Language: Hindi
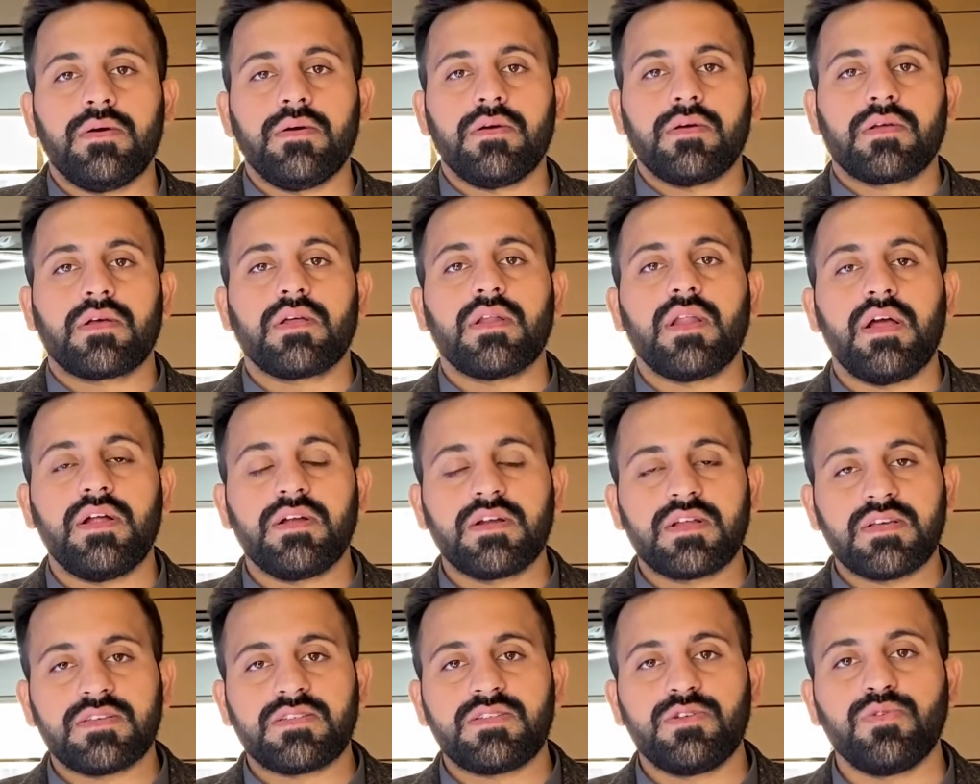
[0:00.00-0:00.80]
क्लाइंट
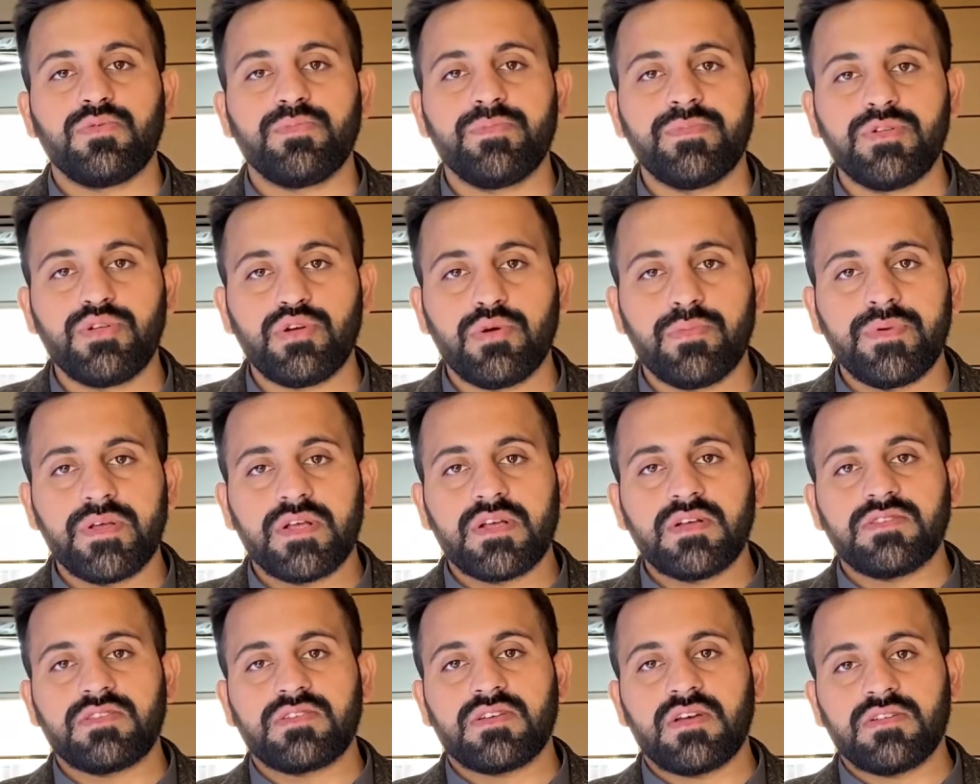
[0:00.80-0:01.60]
के जो जो भी
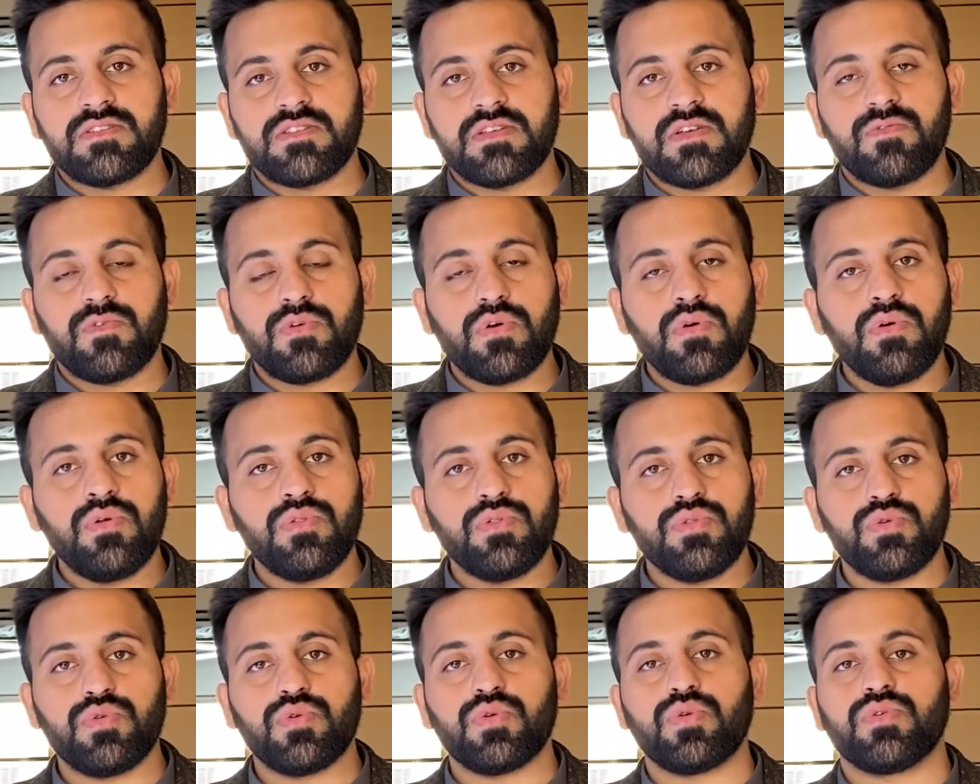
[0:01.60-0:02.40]
कंसर्न हैं वो
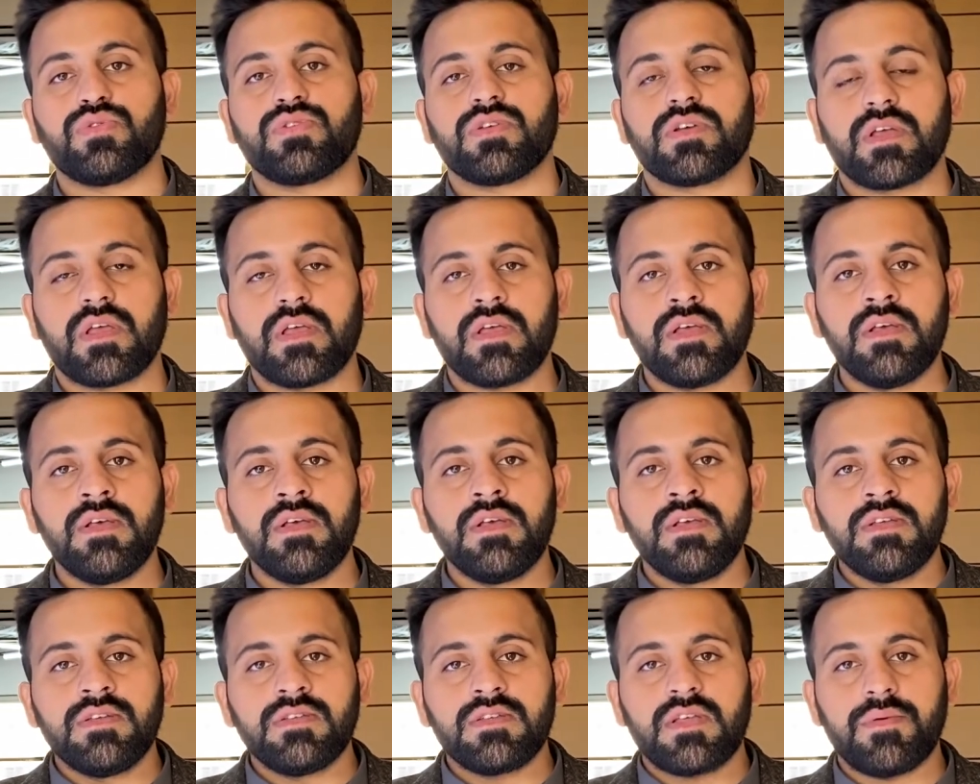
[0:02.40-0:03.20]
दूर हो सके
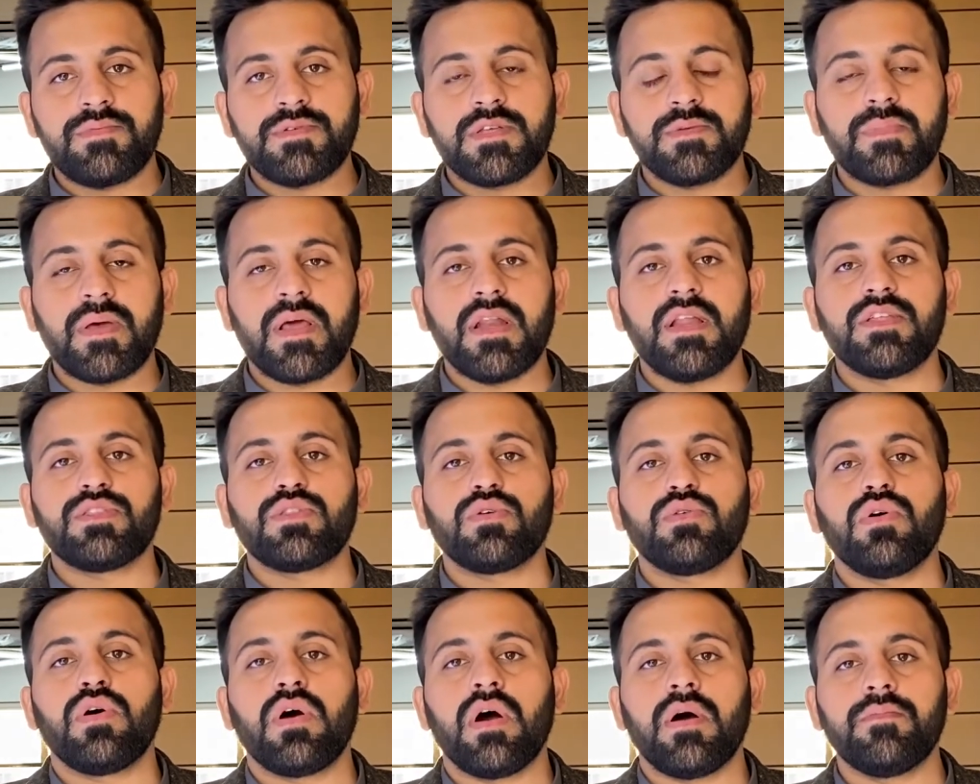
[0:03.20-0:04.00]
सबसे पहले
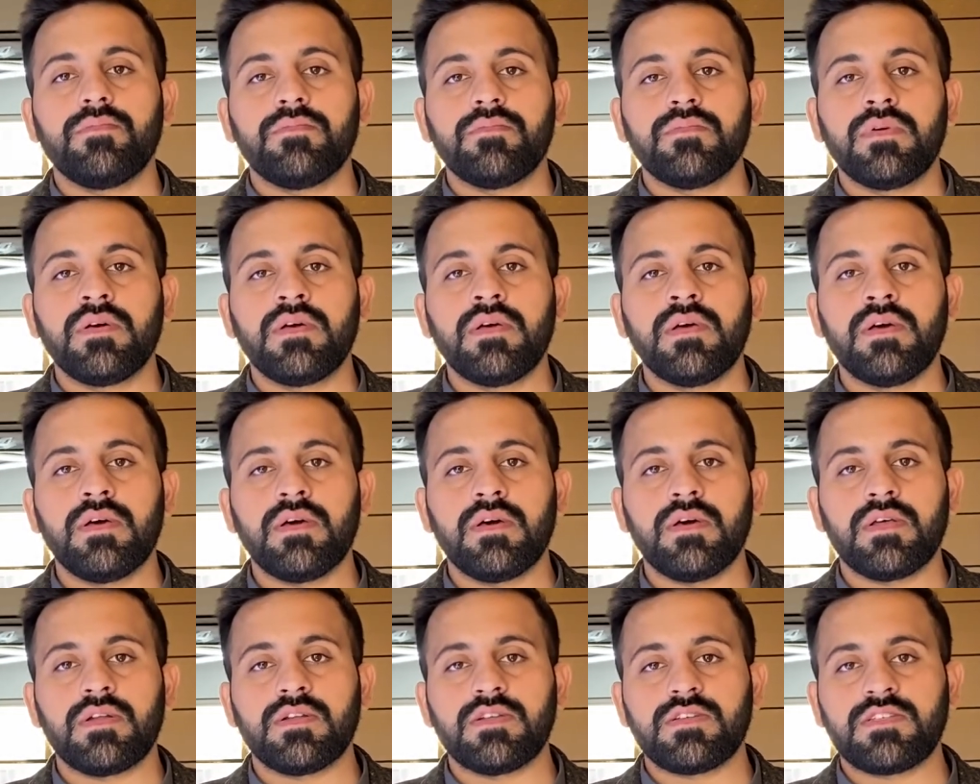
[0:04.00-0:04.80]
तो हम
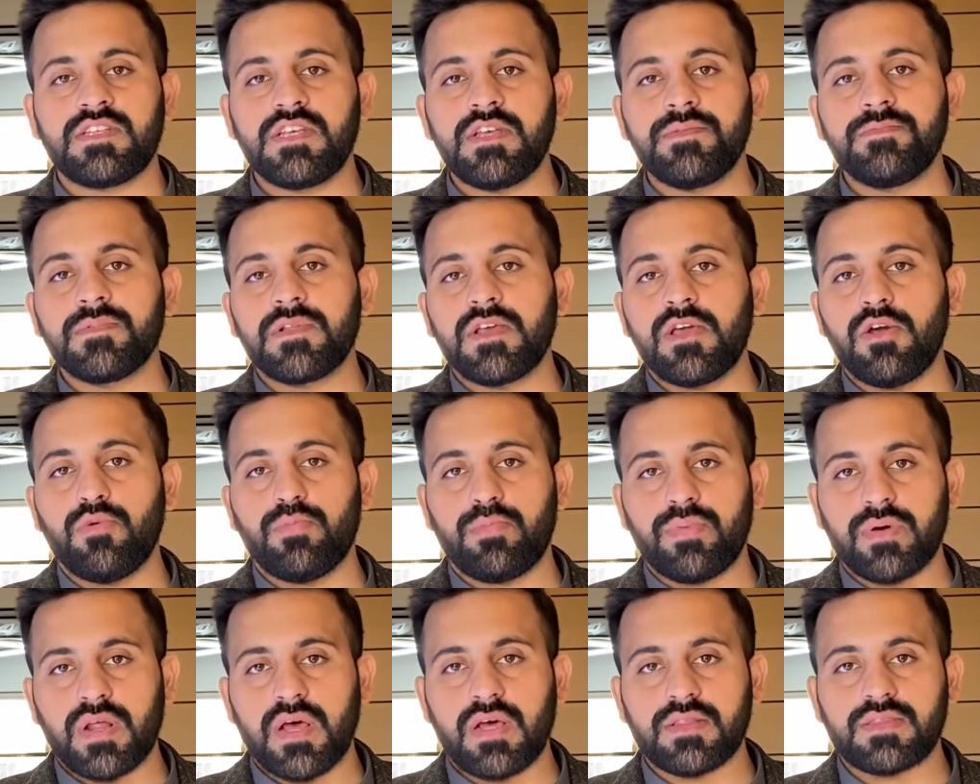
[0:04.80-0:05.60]
रिसीप्ट के
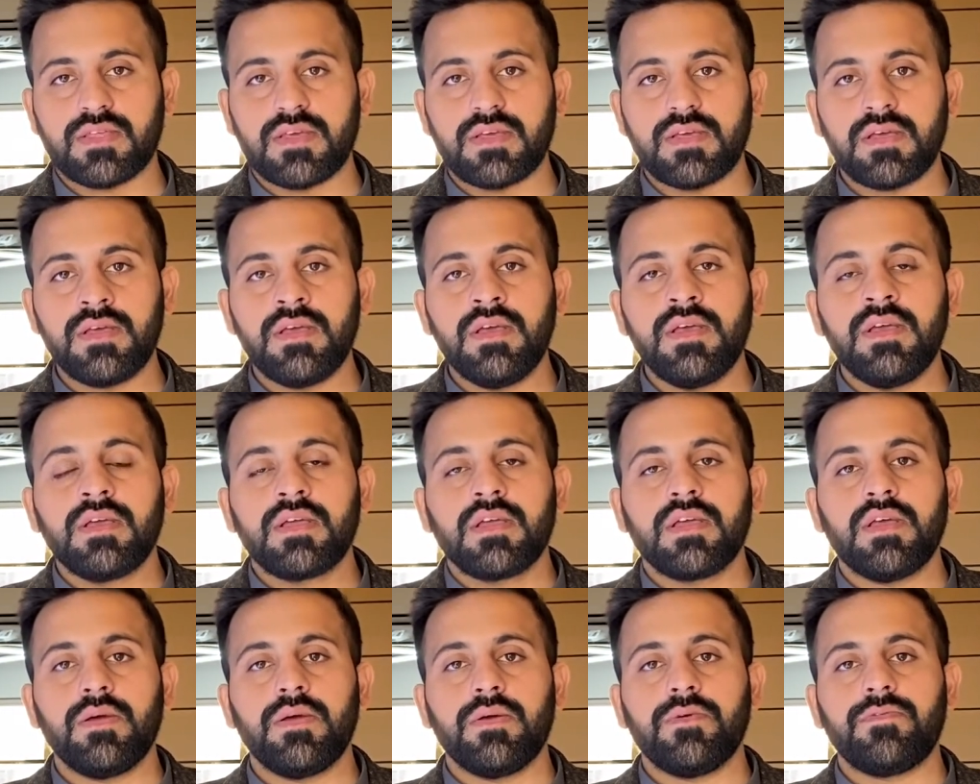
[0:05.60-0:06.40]
ऊपर आते हैं
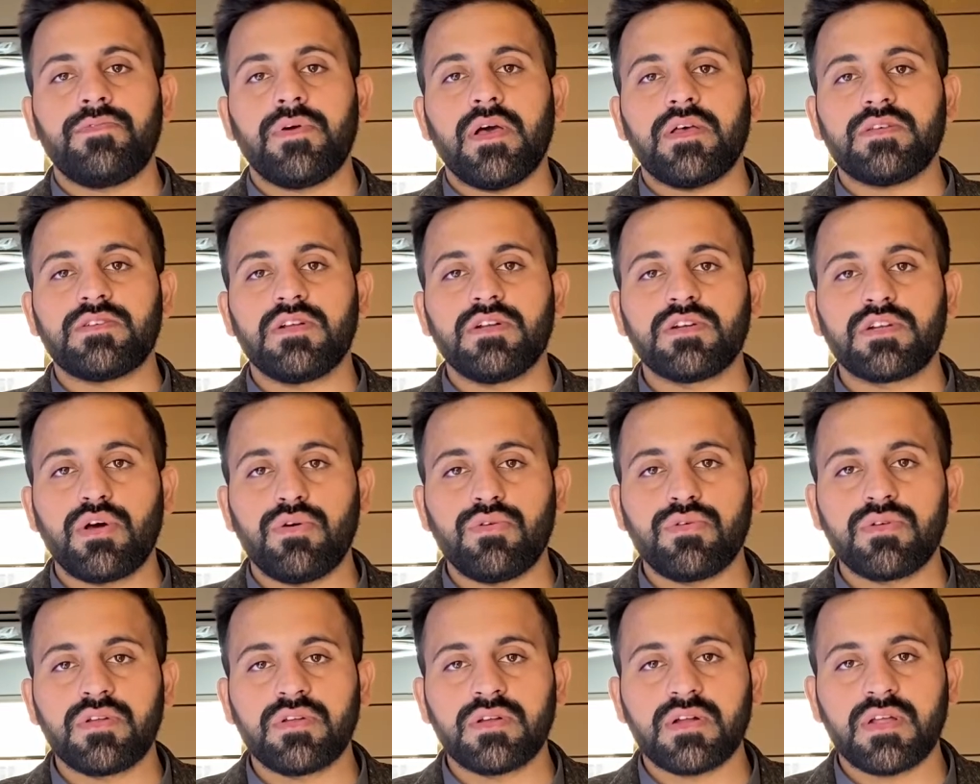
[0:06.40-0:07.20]
कि फैसल
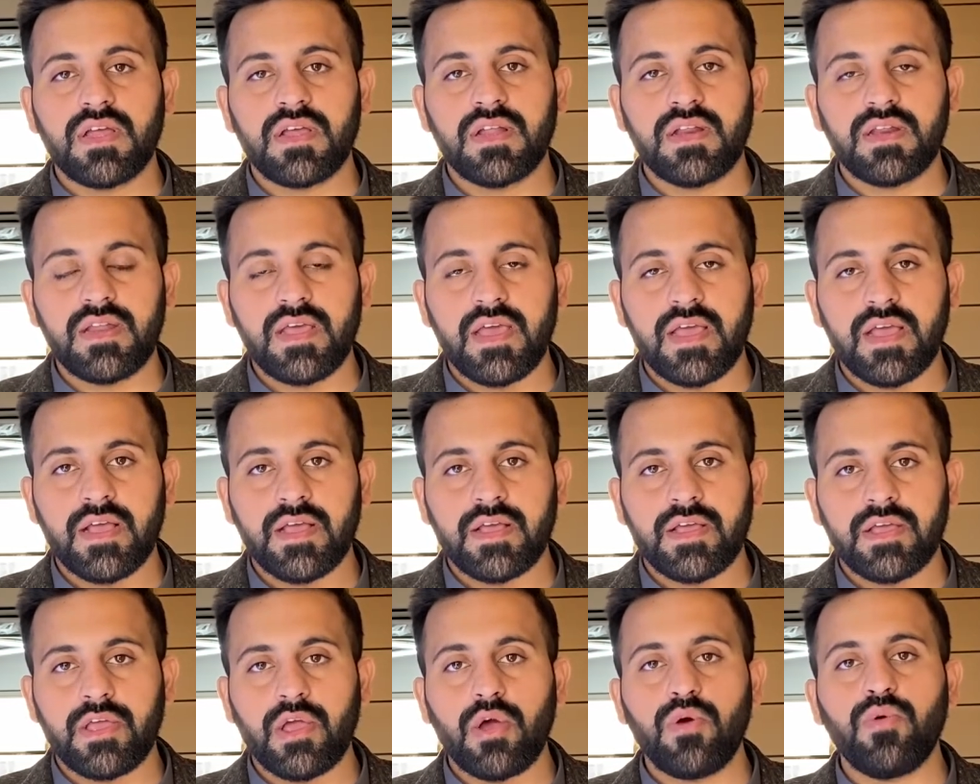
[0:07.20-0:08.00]
टाउन के ने
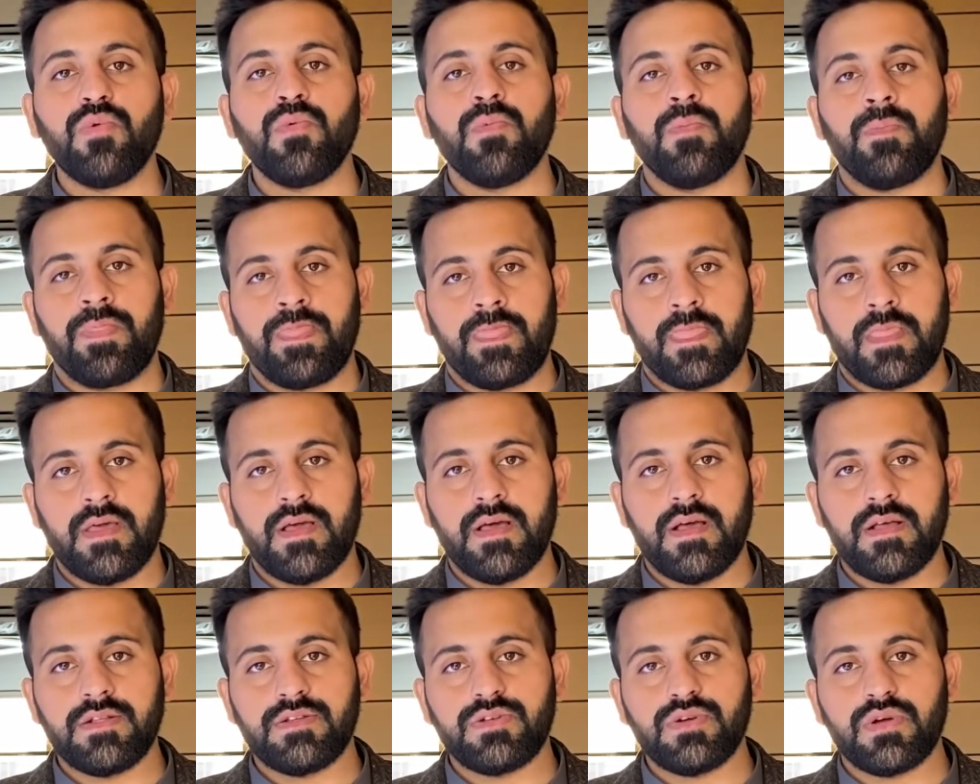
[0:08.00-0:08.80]
क्यों
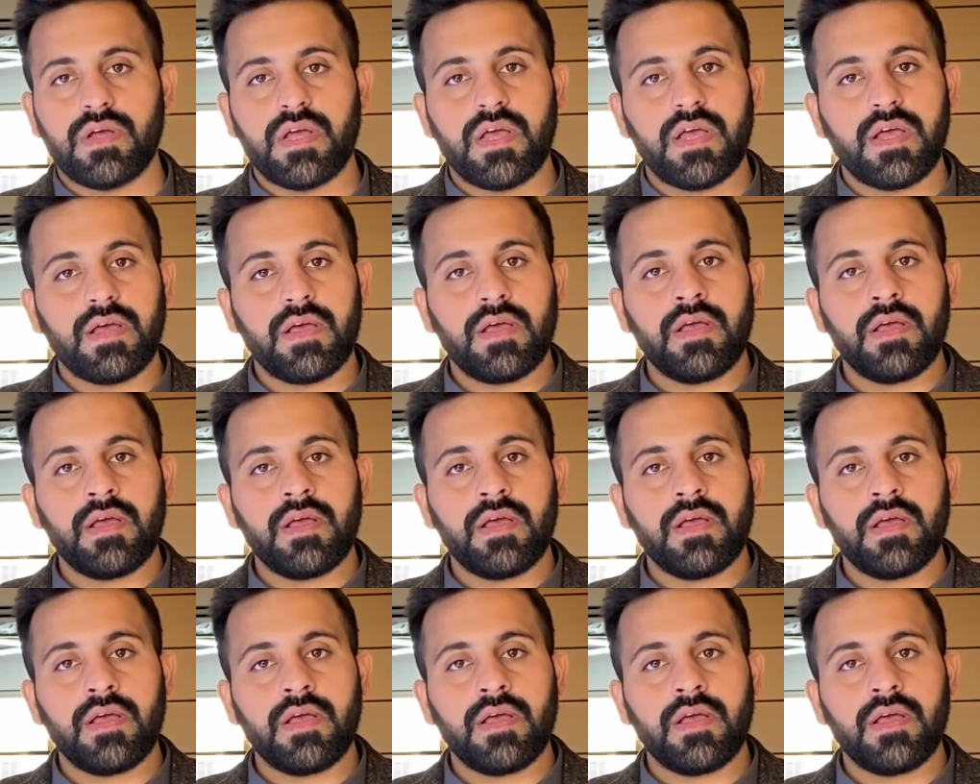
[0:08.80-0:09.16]
जो है